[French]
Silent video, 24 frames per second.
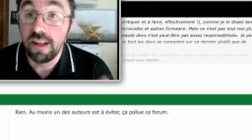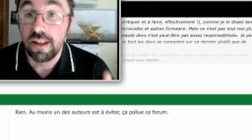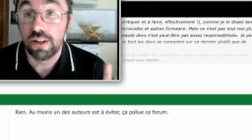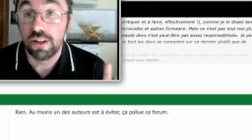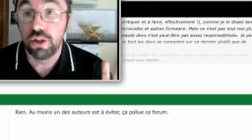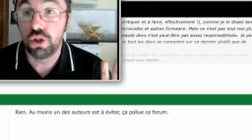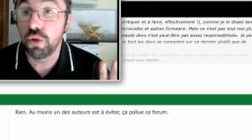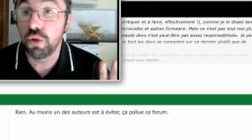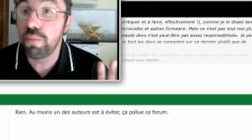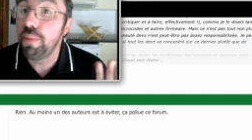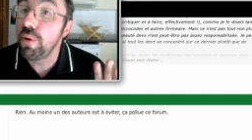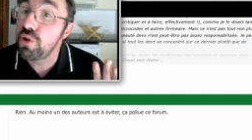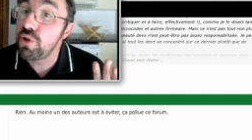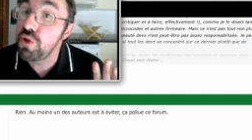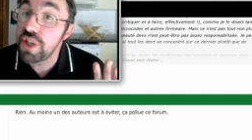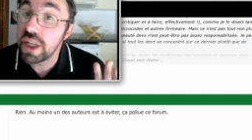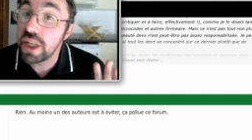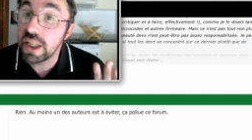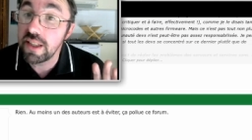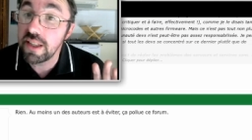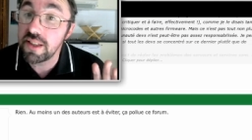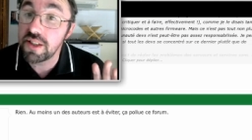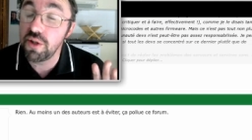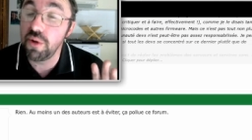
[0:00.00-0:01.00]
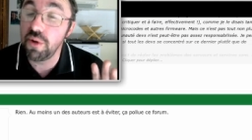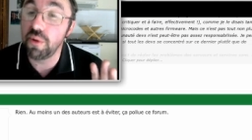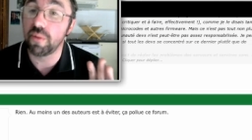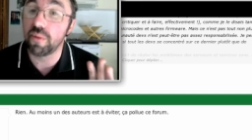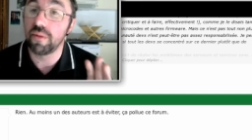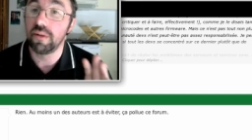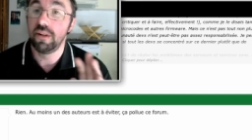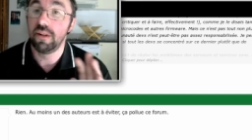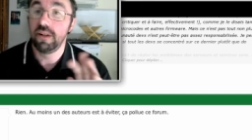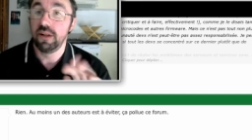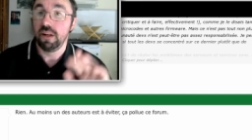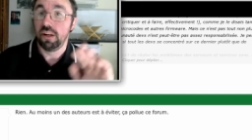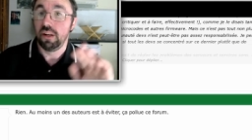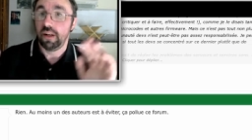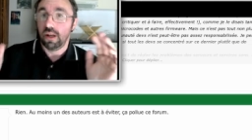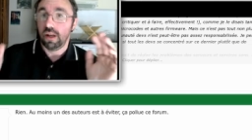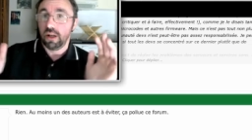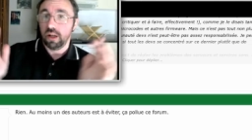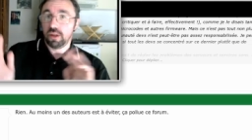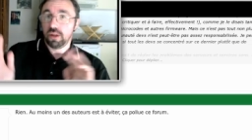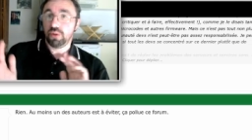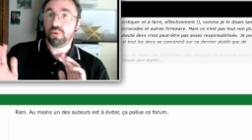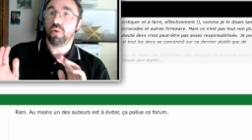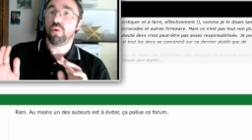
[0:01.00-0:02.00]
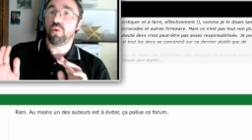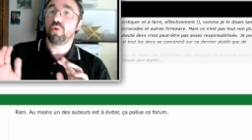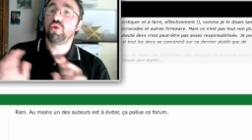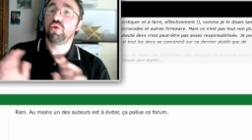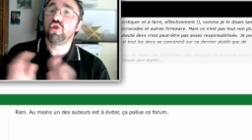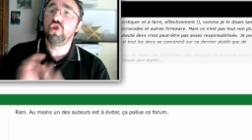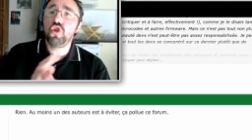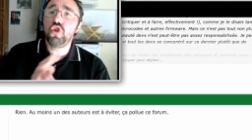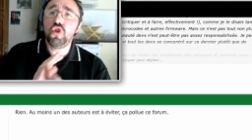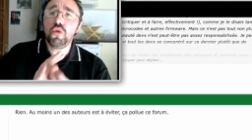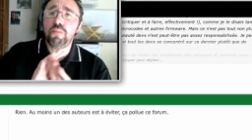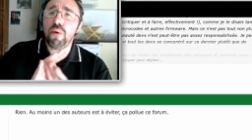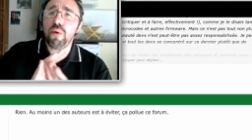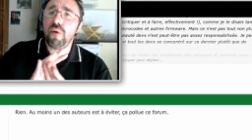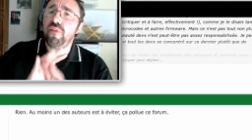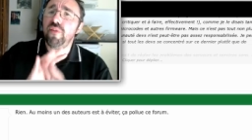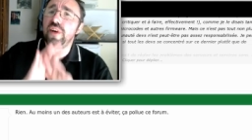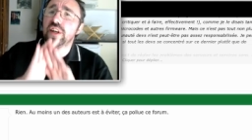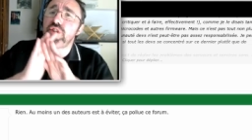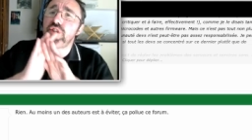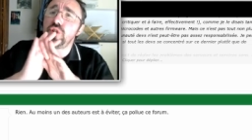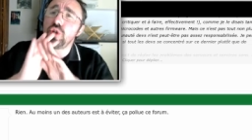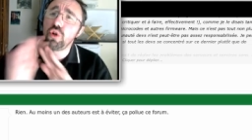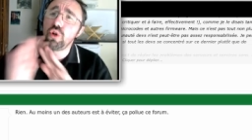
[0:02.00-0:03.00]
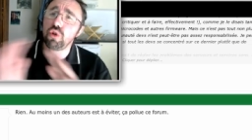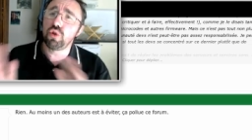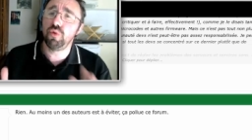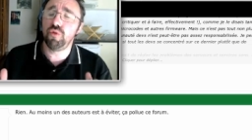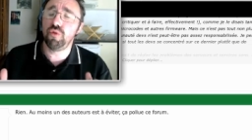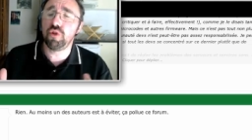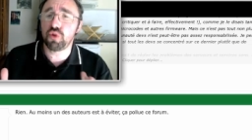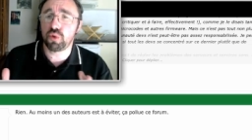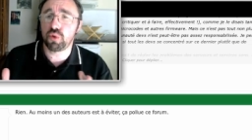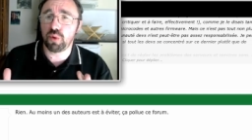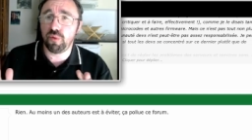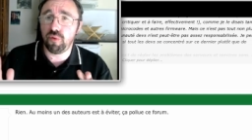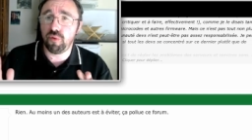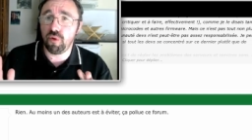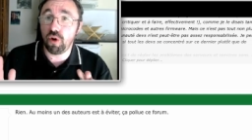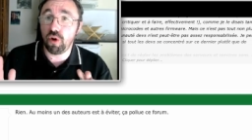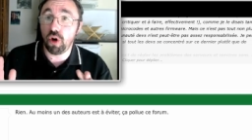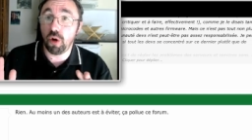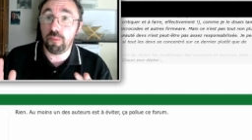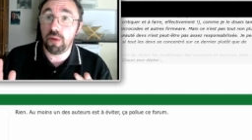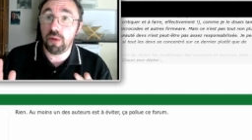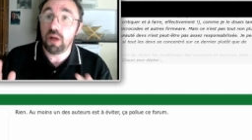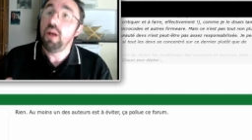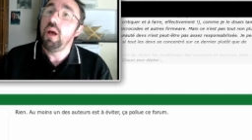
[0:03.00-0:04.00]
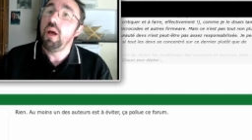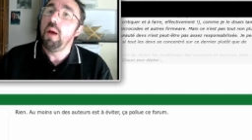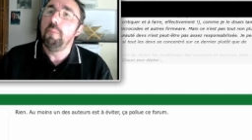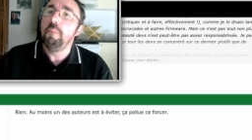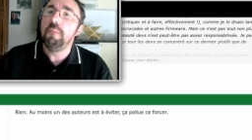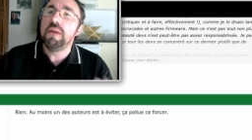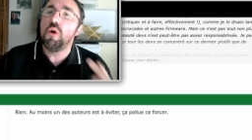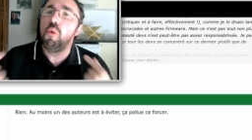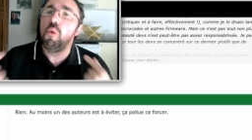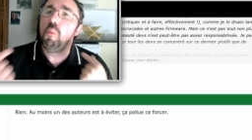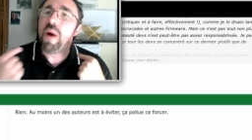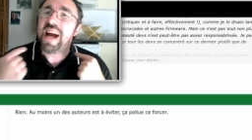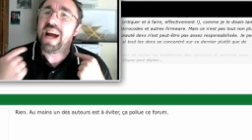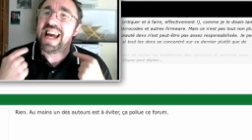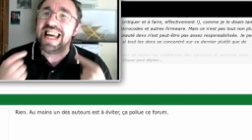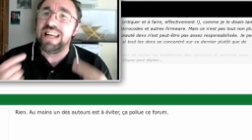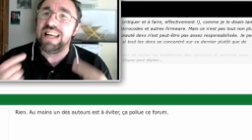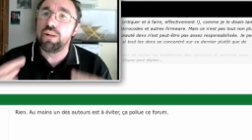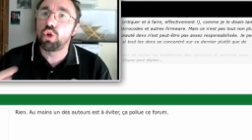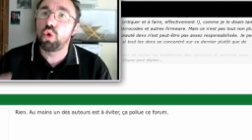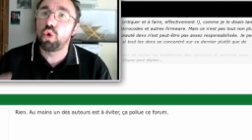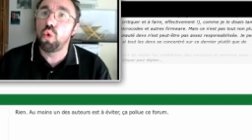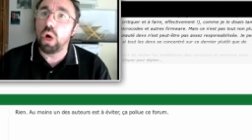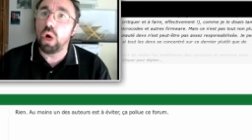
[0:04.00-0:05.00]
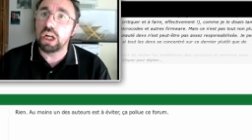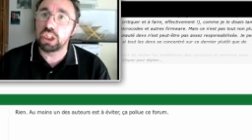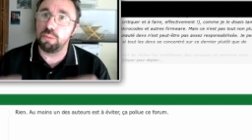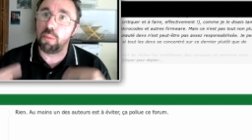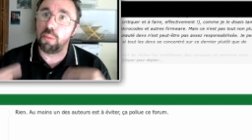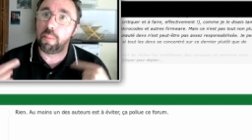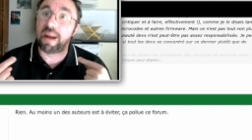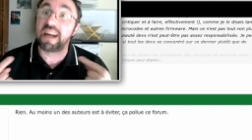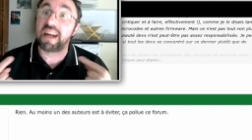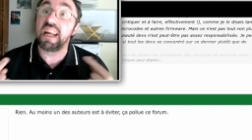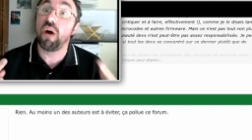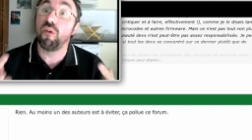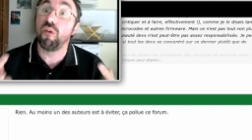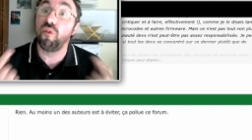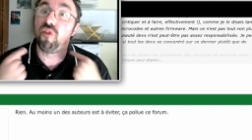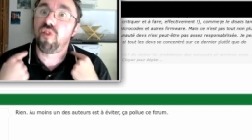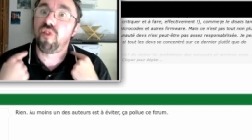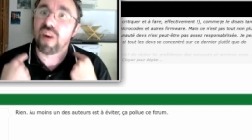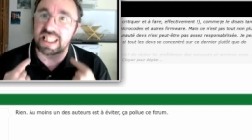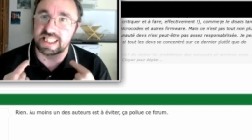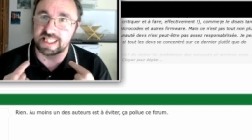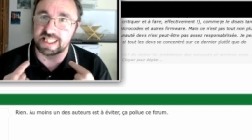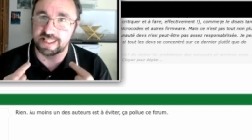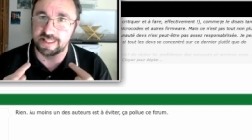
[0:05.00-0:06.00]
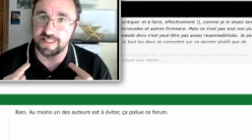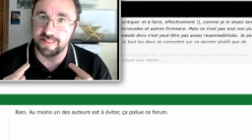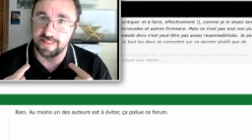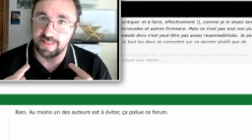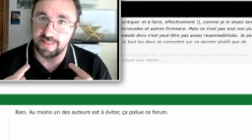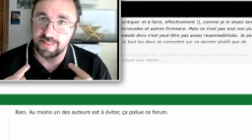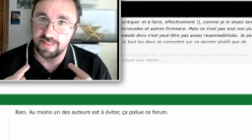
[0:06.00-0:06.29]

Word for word: Je pose juste la question. Donc tu peux faire ce que tu veux sur ton forum, mais au moins aie le courage de me parler en face.